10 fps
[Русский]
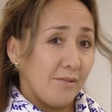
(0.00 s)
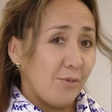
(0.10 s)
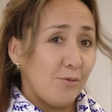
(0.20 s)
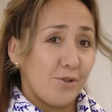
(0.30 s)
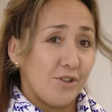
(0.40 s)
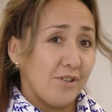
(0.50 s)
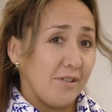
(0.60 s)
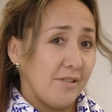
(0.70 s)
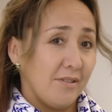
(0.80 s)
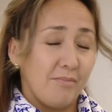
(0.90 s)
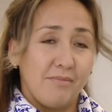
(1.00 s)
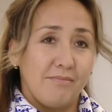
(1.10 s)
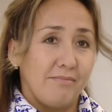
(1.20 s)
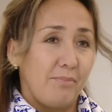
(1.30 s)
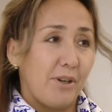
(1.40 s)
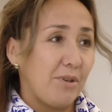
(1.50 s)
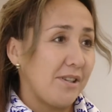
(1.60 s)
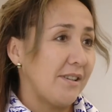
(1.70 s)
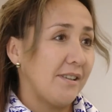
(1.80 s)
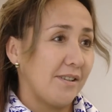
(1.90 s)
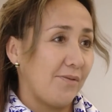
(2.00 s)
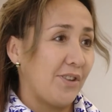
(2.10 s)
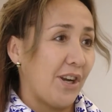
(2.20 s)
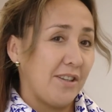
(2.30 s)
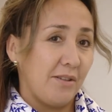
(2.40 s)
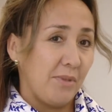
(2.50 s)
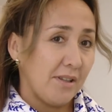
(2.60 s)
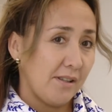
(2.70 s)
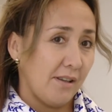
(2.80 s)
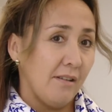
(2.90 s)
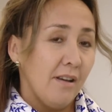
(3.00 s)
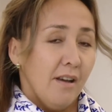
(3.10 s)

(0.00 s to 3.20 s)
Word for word: Мы уже переместились в третье место,